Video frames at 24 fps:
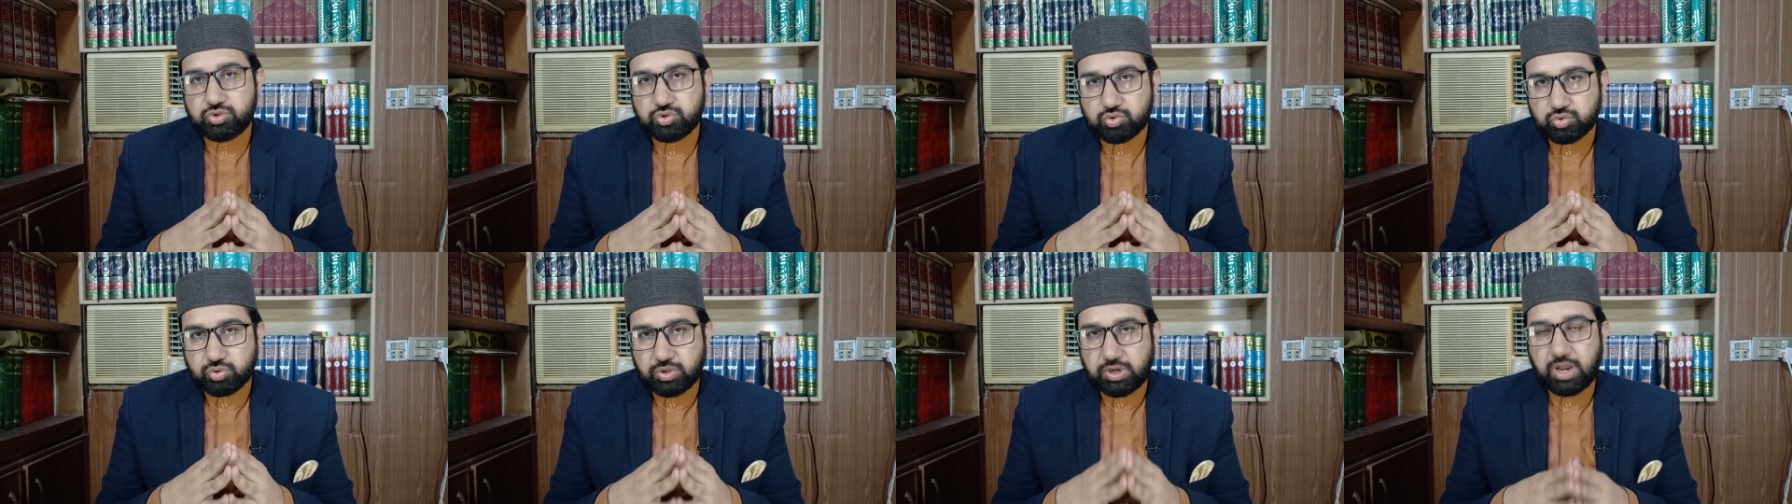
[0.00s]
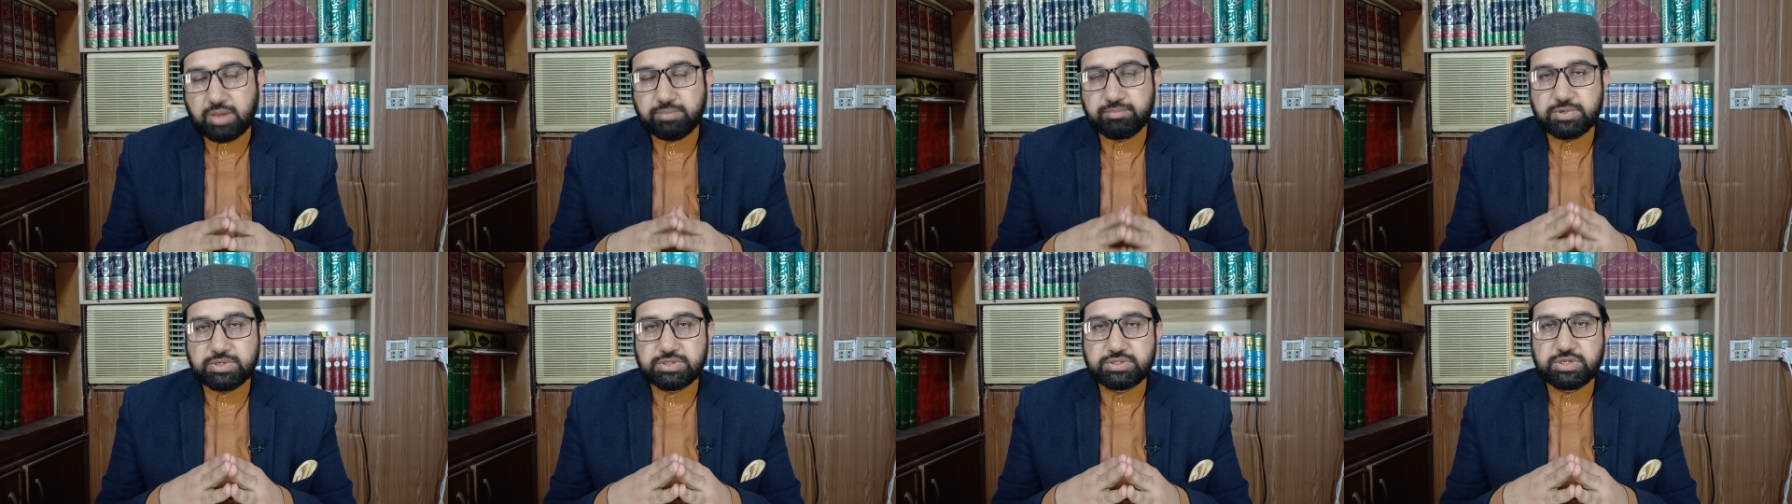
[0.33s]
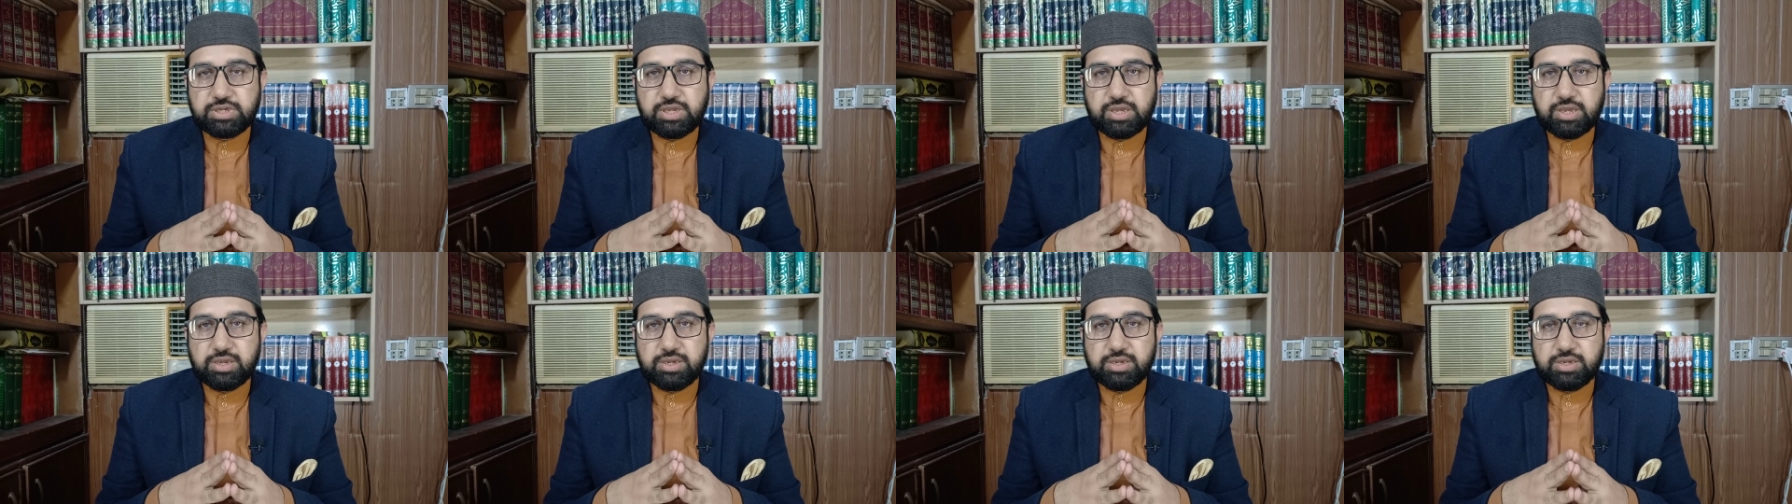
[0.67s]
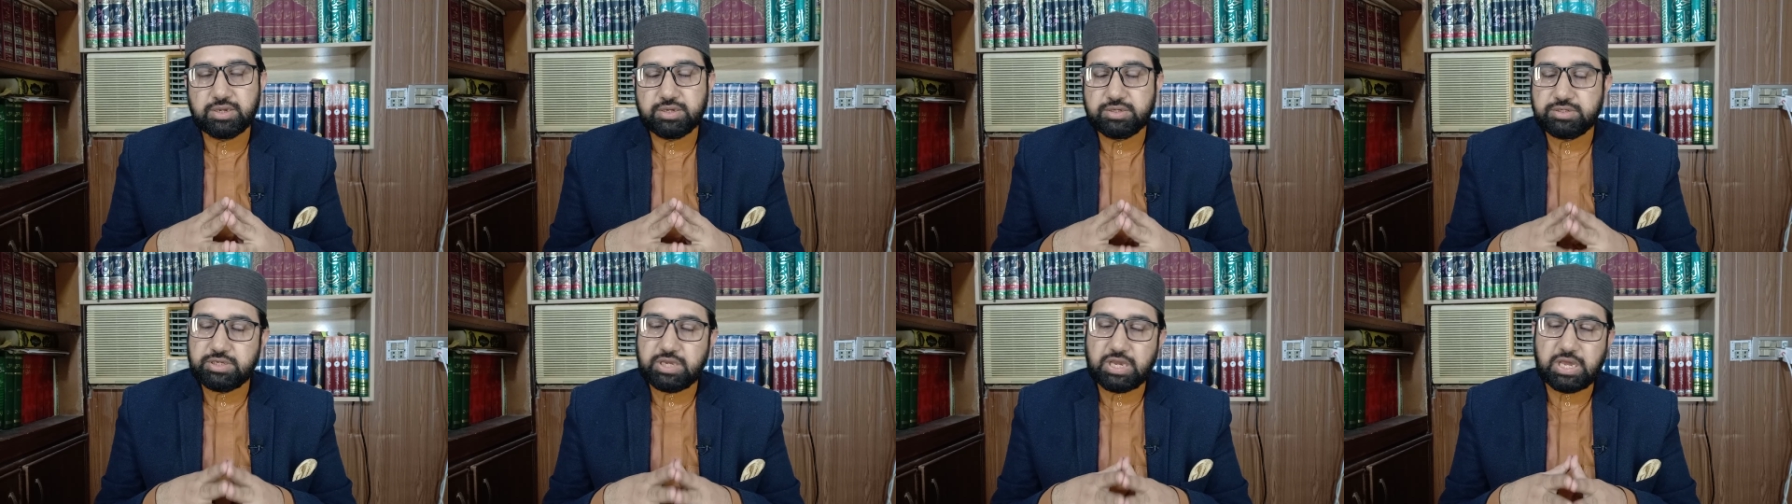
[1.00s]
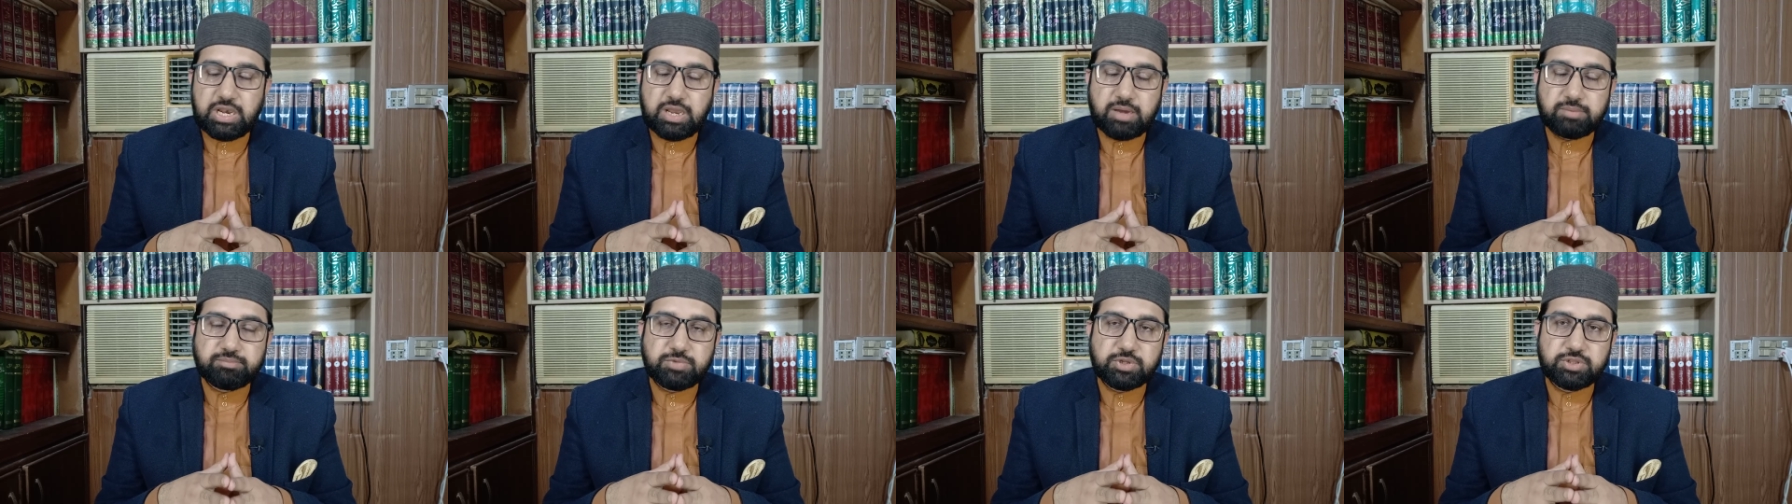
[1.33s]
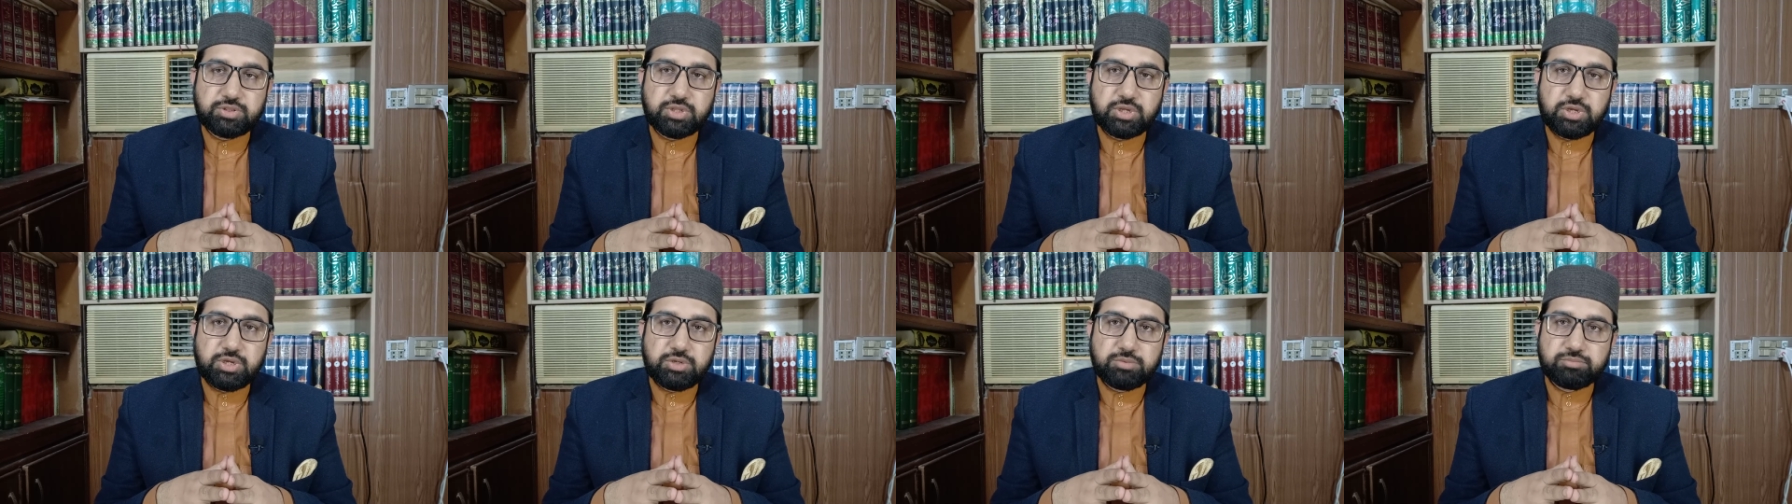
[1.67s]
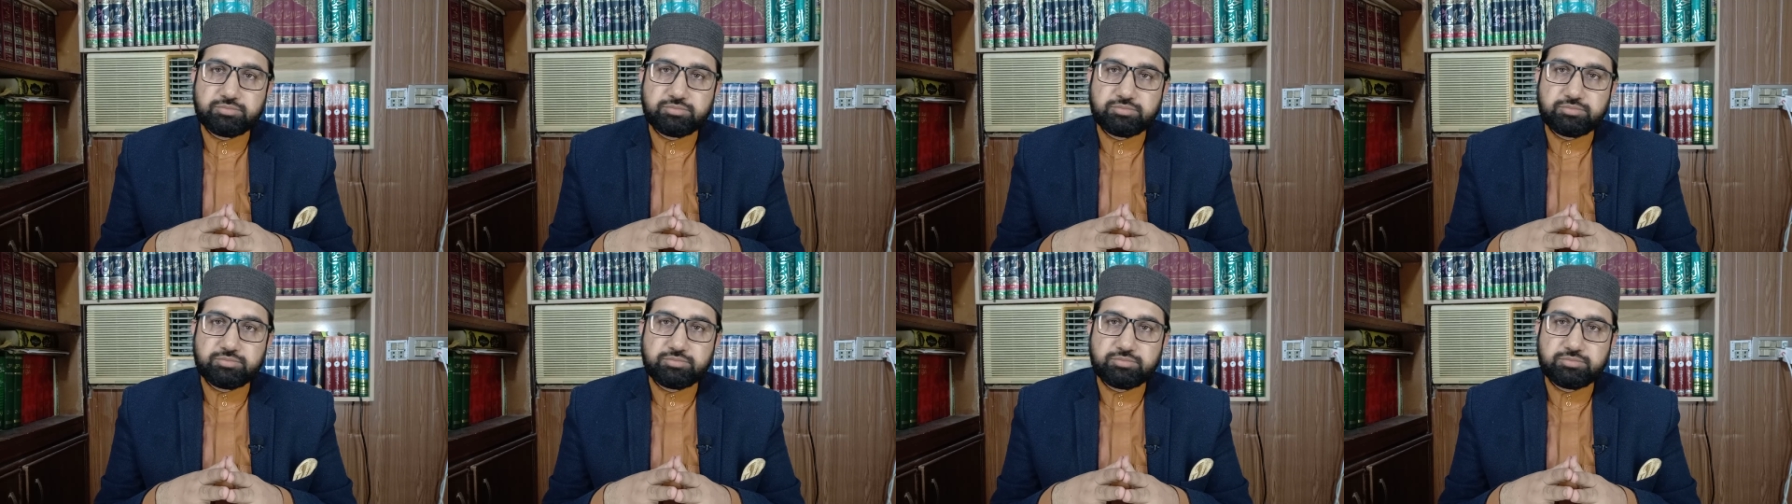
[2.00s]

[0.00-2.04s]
सुगरा में से हैं ये अलामत